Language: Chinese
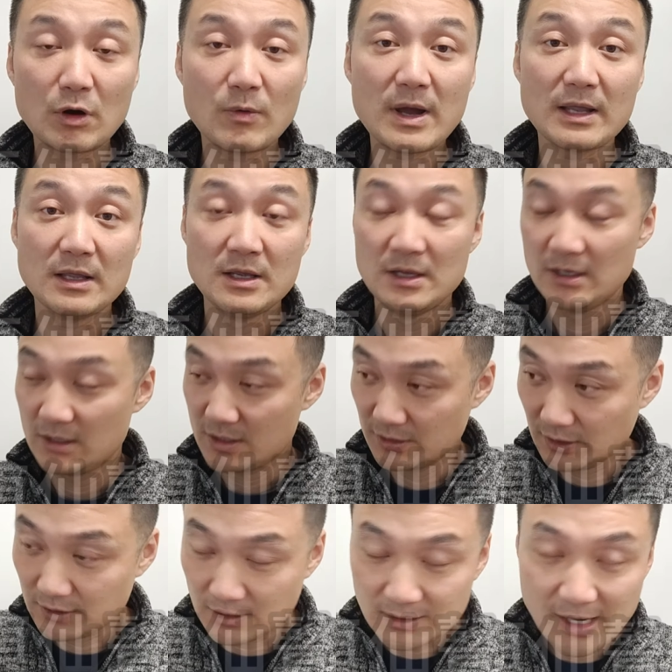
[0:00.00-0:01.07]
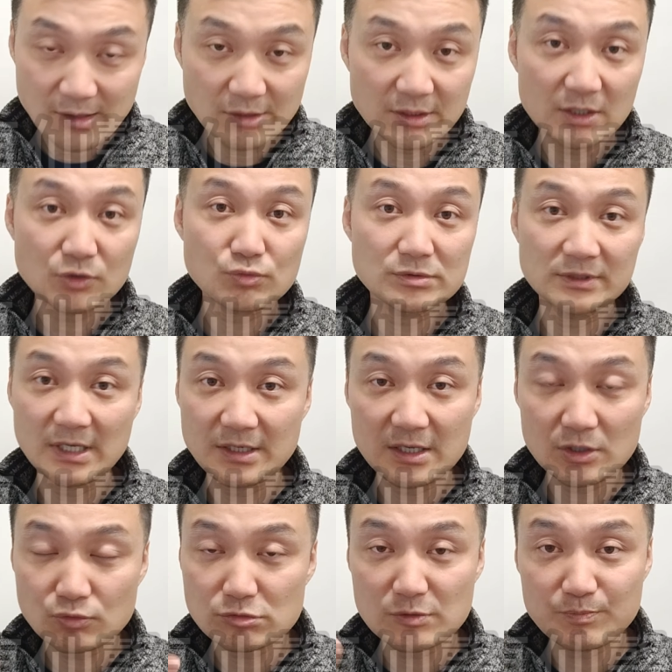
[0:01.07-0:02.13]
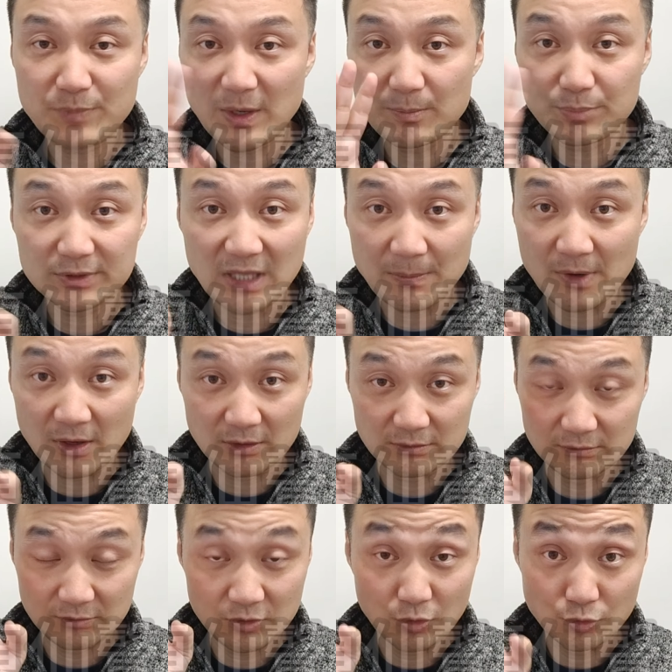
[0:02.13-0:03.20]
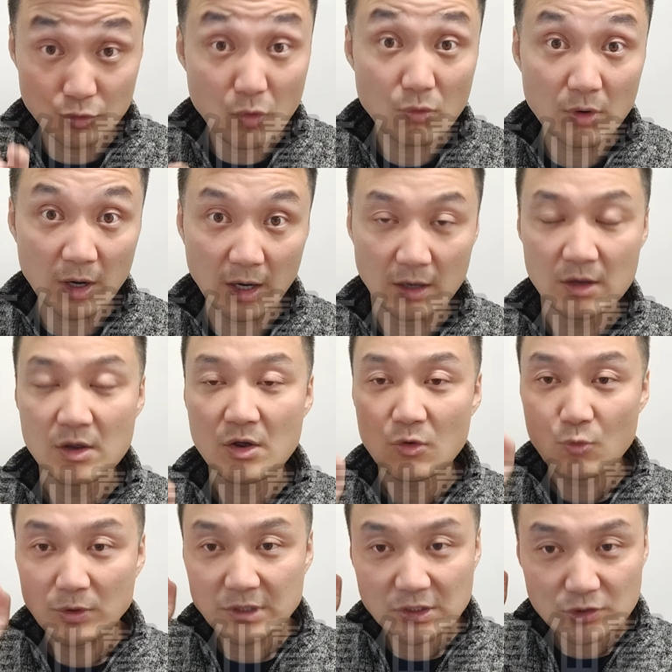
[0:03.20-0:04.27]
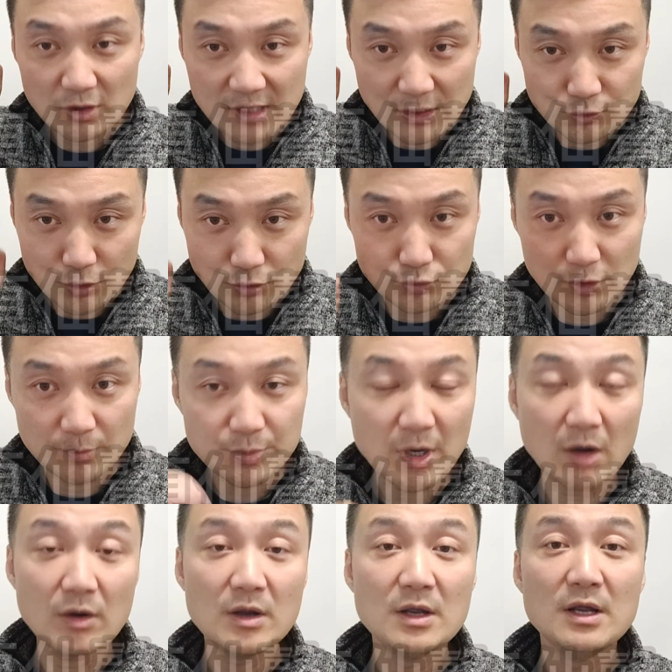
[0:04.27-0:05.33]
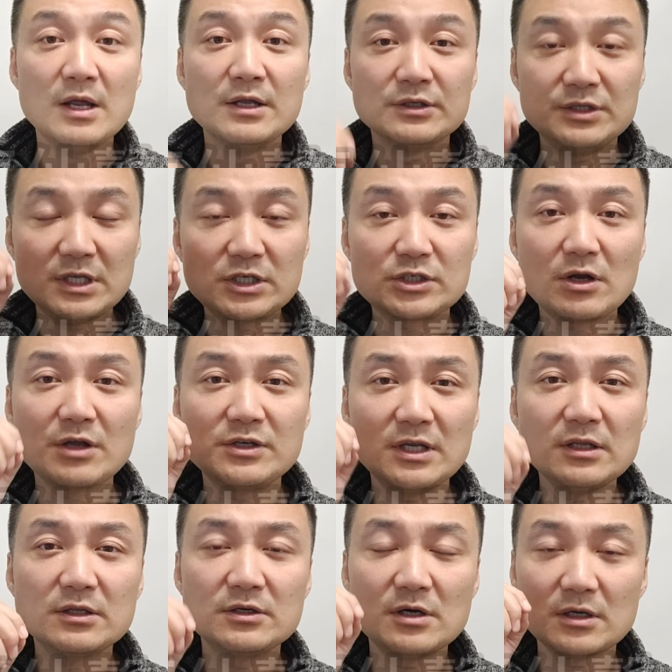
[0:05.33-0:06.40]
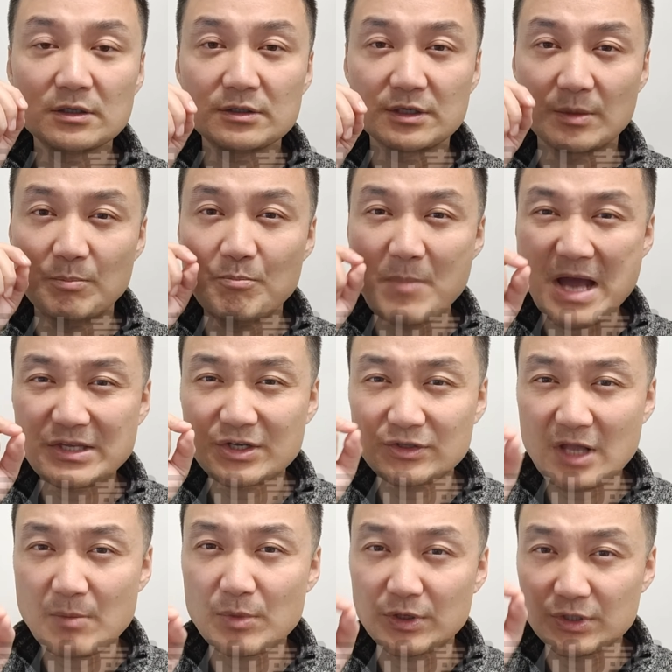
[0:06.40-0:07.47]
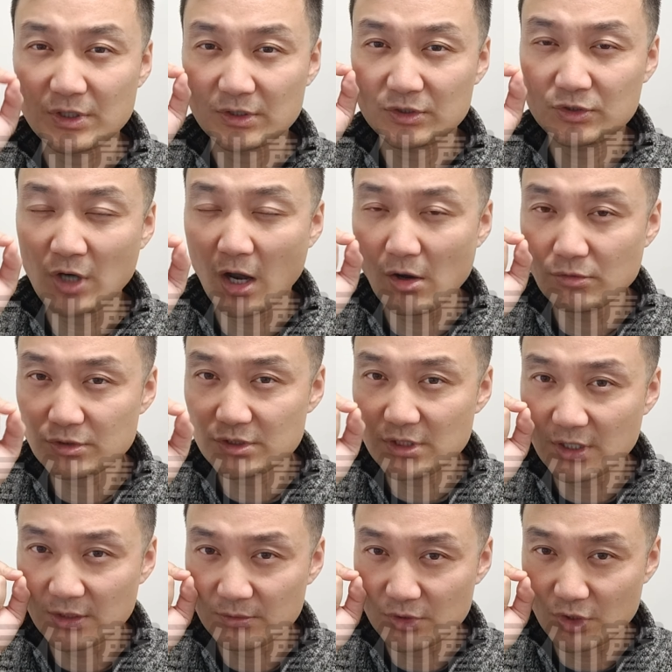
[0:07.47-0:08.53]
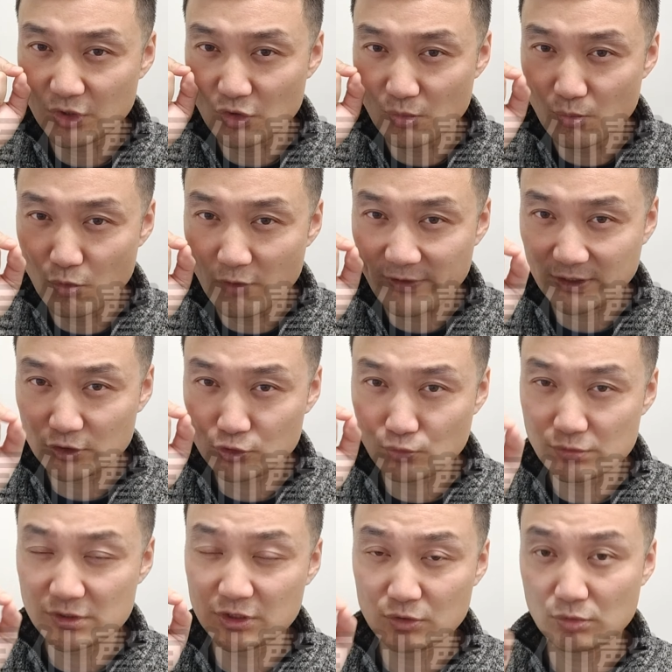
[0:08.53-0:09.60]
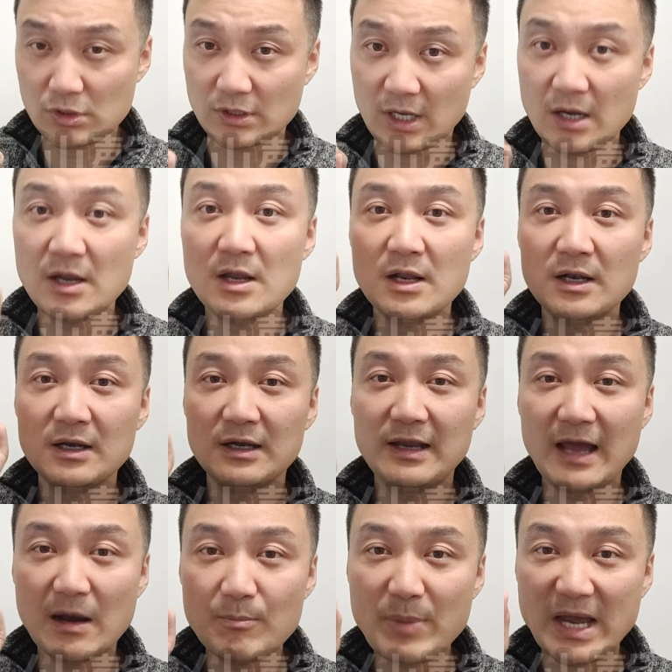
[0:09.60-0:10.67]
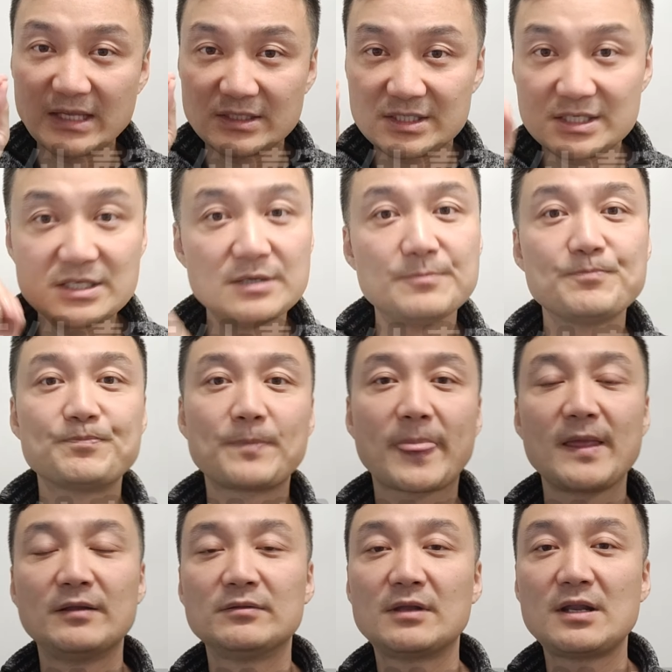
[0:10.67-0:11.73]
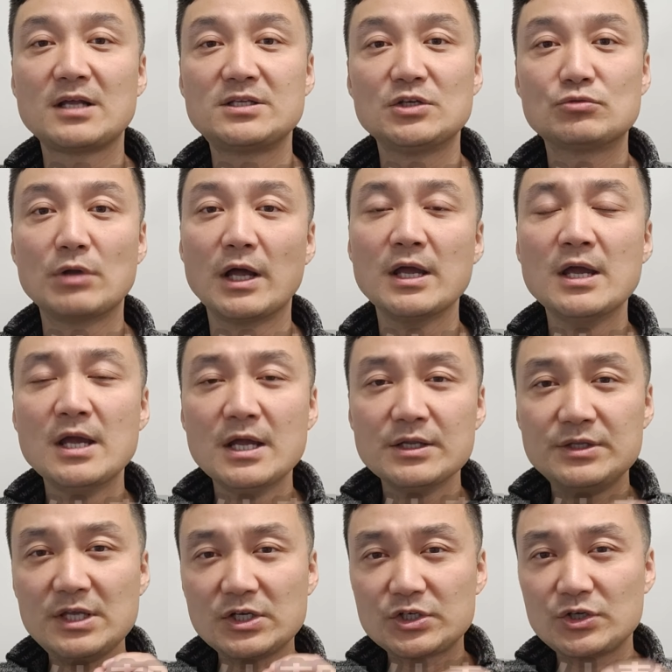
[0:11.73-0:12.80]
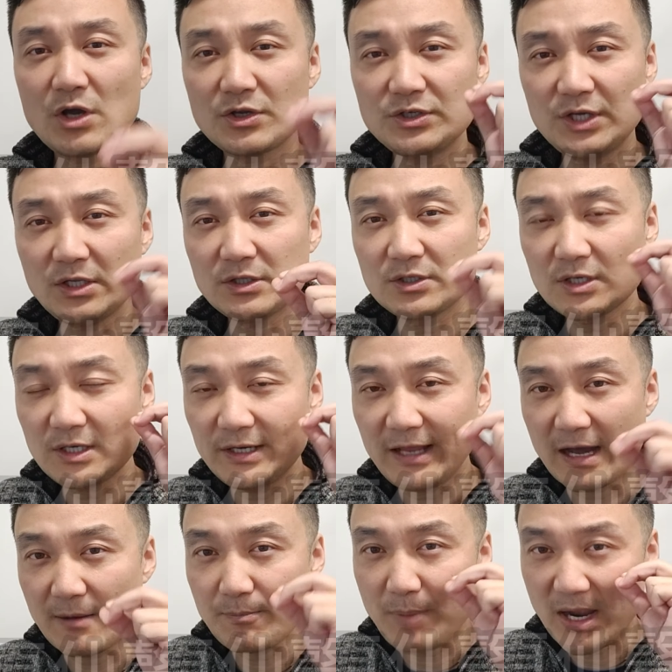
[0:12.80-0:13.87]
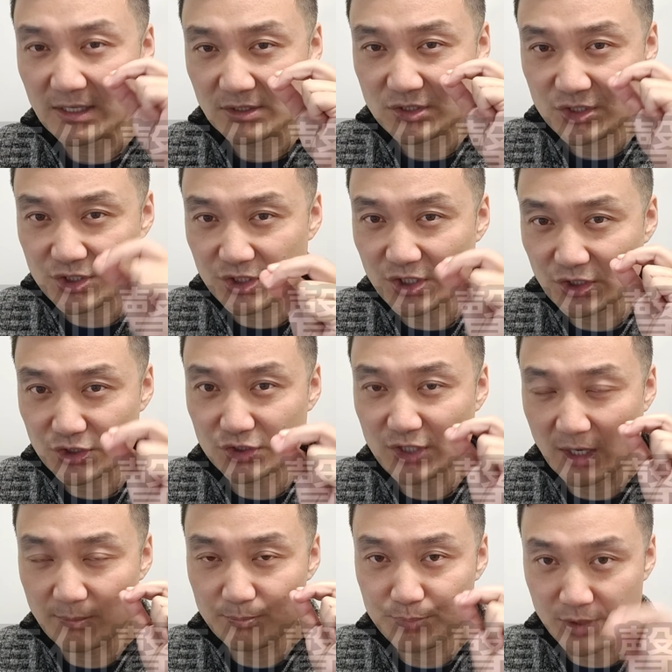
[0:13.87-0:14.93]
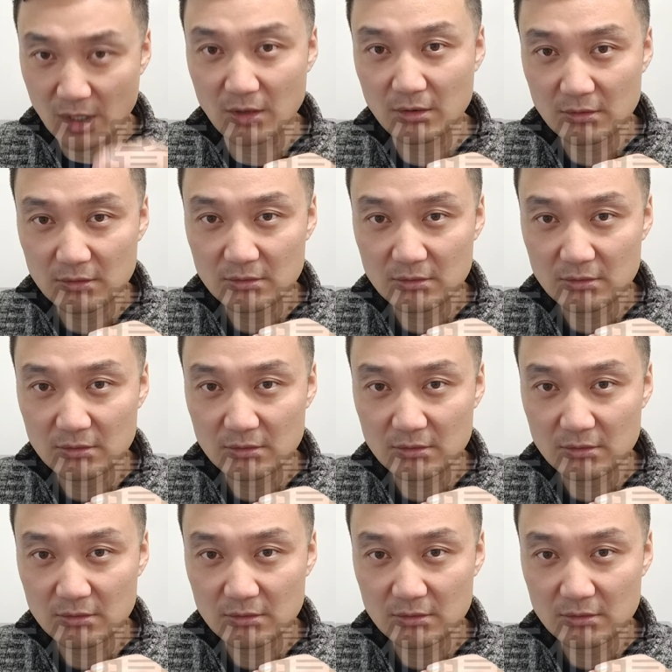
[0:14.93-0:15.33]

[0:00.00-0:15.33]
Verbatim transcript: 多少万，可能能看到那些数字，但那些数字并不代表有用啊，关键是要看选举人票。你只要赢得这个 magic number， 这个超级的这个有魔法的数字是多少呢？ 270。大家记住了，你只要赢得270张票，